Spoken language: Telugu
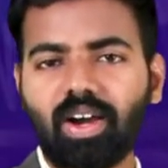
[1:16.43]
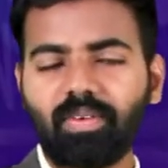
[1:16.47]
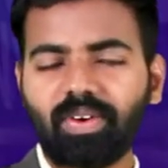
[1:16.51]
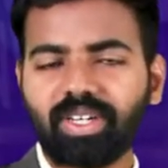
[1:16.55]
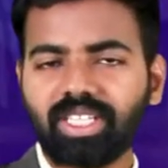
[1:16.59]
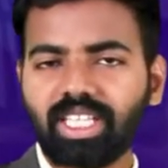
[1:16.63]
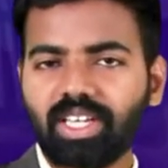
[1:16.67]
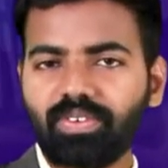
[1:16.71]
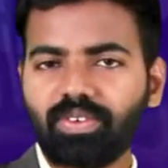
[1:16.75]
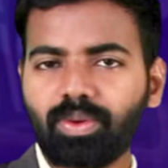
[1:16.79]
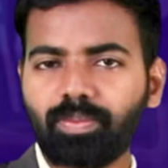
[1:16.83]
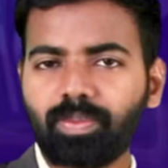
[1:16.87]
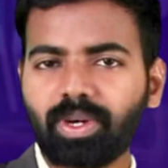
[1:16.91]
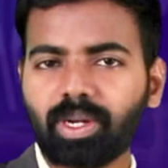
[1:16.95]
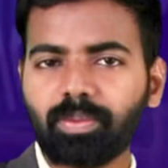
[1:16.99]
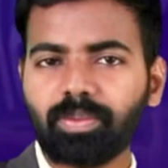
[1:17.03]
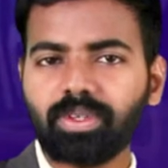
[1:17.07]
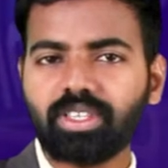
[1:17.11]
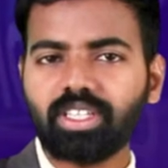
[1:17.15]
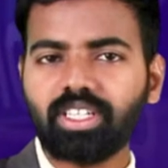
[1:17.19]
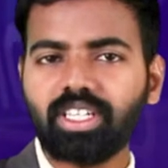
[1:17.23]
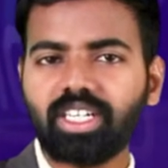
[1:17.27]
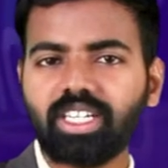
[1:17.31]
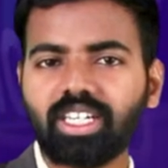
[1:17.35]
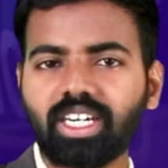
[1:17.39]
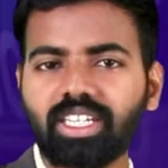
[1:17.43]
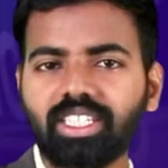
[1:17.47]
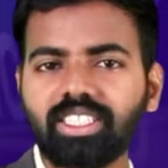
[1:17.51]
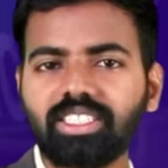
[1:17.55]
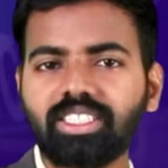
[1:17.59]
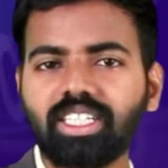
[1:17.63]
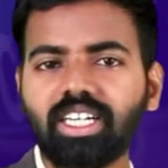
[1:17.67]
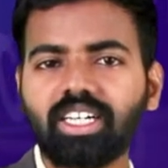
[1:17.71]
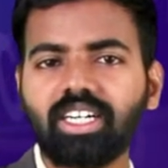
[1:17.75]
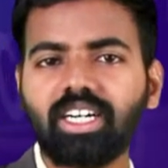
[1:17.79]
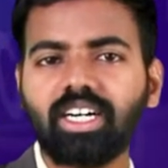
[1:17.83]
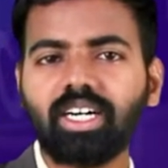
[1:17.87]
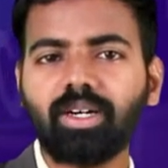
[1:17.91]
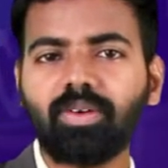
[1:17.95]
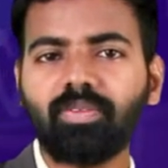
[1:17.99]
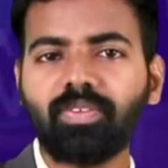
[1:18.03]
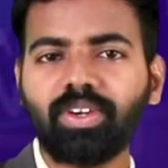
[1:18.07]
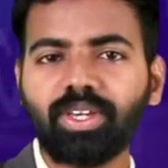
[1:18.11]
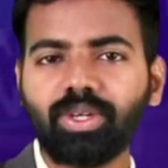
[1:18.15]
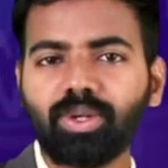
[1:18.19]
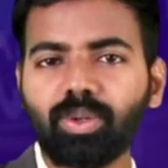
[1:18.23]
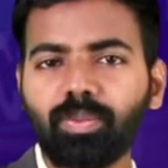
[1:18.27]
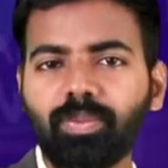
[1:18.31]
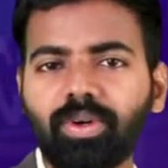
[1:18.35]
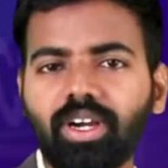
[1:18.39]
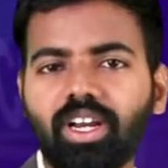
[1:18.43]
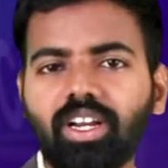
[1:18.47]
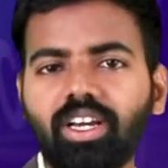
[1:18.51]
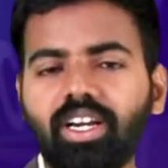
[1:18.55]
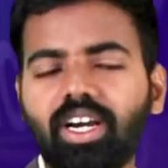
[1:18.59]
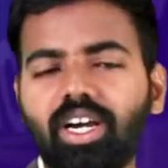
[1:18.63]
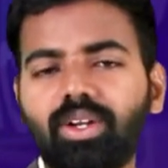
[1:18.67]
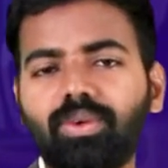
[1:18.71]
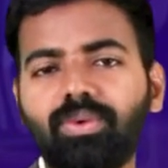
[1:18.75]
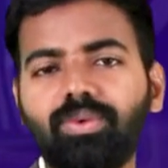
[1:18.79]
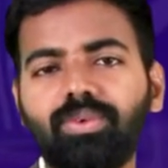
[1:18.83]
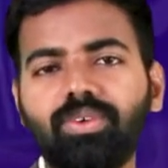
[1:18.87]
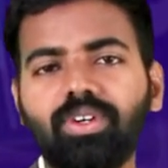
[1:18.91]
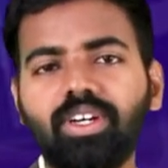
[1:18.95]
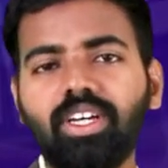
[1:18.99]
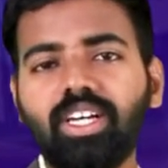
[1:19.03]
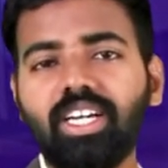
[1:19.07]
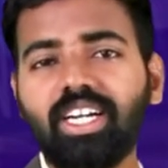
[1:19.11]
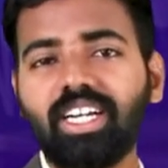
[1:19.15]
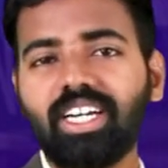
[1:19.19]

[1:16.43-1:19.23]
లావాదేవీ పరిమితిని కనిష్టంగా వెయ్యి రూపాయలుగాను